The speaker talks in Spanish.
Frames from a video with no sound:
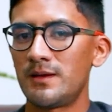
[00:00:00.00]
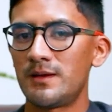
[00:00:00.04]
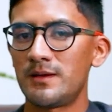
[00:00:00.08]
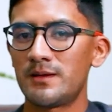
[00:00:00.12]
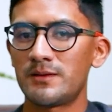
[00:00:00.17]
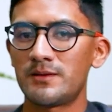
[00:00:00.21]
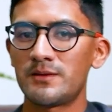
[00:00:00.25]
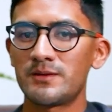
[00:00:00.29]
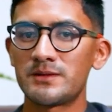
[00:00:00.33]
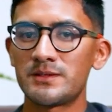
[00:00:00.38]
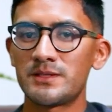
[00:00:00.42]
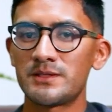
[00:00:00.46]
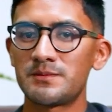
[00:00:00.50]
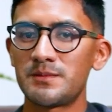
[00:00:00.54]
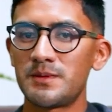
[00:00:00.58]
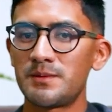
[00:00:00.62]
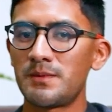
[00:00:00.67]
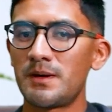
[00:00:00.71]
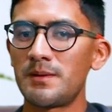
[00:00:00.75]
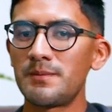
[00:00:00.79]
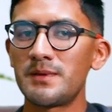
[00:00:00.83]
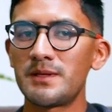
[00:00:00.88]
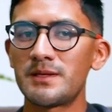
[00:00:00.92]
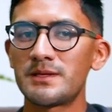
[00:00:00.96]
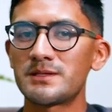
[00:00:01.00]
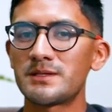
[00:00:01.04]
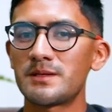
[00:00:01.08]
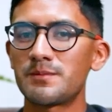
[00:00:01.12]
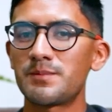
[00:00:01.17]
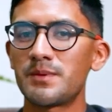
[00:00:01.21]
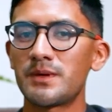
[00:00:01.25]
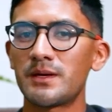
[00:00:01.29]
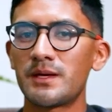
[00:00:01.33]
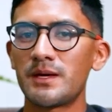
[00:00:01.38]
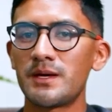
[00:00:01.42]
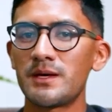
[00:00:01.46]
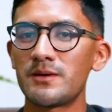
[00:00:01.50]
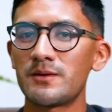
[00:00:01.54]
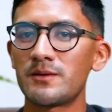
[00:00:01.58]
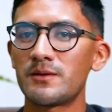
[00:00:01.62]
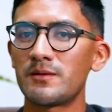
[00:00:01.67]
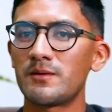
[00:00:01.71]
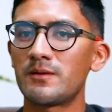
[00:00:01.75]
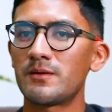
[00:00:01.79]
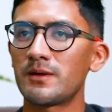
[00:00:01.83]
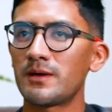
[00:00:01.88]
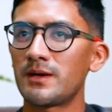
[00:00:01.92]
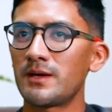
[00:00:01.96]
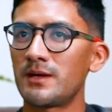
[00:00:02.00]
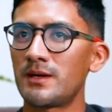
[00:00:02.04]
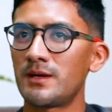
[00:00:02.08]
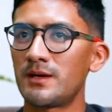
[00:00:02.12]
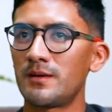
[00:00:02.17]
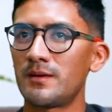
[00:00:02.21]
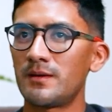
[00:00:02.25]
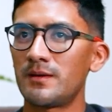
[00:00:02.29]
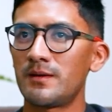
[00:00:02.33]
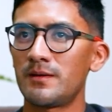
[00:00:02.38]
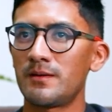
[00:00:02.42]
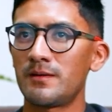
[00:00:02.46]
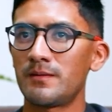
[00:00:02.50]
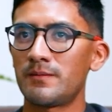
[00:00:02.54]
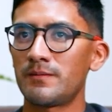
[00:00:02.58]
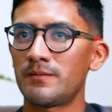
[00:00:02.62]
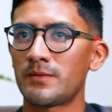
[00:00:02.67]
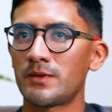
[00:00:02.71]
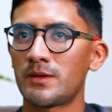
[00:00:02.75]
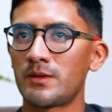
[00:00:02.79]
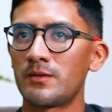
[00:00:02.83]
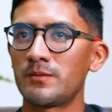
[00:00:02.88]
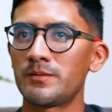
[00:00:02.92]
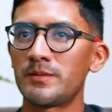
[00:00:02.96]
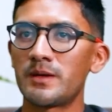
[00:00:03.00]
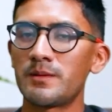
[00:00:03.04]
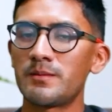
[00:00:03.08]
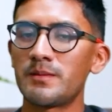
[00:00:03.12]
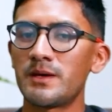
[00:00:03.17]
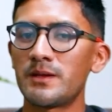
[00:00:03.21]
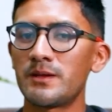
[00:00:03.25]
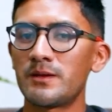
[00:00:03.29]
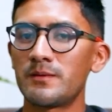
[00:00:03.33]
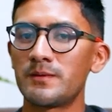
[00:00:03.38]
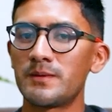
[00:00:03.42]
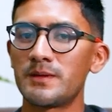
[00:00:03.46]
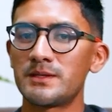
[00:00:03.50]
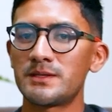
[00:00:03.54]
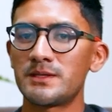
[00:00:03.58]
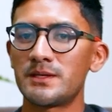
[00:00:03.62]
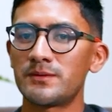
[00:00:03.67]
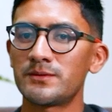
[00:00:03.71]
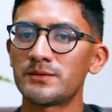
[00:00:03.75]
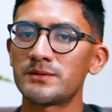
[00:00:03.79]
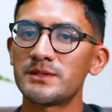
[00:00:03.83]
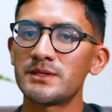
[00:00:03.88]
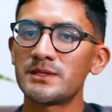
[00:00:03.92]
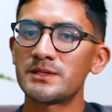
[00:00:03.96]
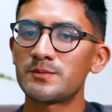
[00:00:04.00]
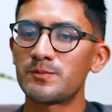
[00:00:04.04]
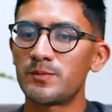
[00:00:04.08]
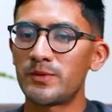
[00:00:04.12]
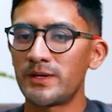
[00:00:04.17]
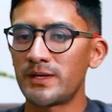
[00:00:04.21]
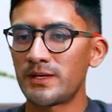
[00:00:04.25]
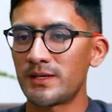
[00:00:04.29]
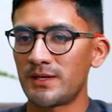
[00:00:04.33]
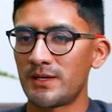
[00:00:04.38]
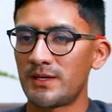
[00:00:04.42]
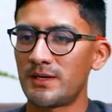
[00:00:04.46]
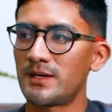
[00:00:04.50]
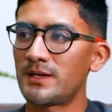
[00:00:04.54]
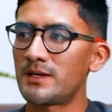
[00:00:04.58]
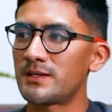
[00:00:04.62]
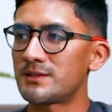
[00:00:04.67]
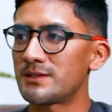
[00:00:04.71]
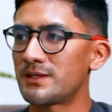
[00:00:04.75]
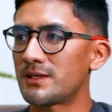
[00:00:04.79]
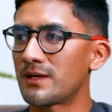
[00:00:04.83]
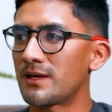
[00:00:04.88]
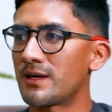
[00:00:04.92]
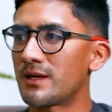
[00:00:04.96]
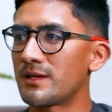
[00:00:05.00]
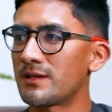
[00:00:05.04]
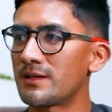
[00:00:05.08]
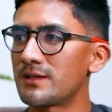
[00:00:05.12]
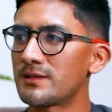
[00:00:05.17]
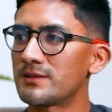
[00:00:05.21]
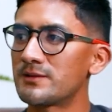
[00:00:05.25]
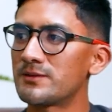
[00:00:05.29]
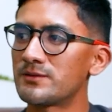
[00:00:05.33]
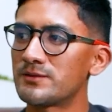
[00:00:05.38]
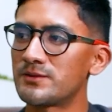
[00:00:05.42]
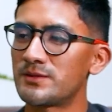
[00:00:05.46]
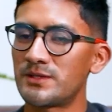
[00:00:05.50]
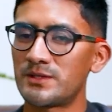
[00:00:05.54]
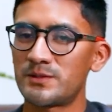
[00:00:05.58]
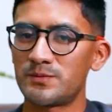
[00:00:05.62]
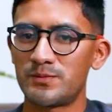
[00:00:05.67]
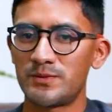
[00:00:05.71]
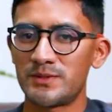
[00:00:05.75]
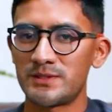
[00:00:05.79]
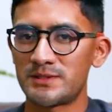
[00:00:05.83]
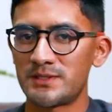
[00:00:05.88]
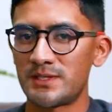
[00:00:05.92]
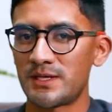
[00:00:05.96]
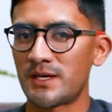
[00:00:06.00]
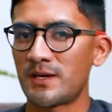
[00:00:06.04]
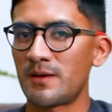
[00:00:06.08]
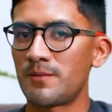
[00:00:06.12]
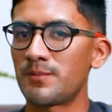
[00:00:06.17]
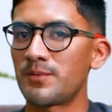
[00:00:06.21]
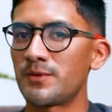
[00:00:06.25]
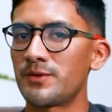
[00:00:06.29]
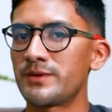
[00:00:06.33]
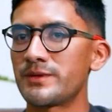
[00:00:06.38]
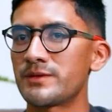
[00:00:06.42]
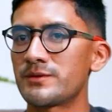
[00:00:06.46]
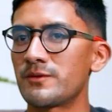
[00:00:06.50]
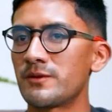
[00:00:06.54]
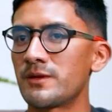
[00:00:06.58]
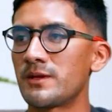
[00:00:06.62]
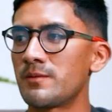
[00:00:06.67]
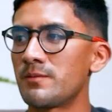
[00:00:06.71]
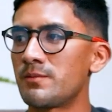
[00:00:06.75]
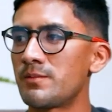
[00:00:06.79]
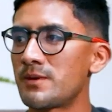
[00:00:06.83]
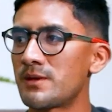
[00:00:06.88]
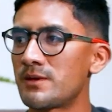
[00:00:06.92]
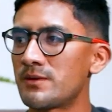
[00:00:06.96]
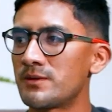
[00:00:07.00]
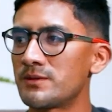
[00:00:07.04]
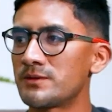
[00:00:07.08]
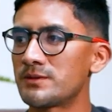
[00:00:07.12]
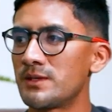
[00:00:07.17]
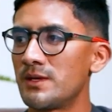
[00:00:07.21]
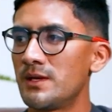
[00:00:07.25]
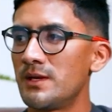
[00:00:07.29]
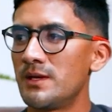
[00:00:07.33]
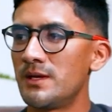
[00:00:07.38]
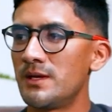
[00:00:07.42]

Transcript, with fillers: Entonces mi mami desde pequeño que con mi hermano me decían, ustedes pueden llegar a ser grandes, ustedes pueden ser campeones olímpicos.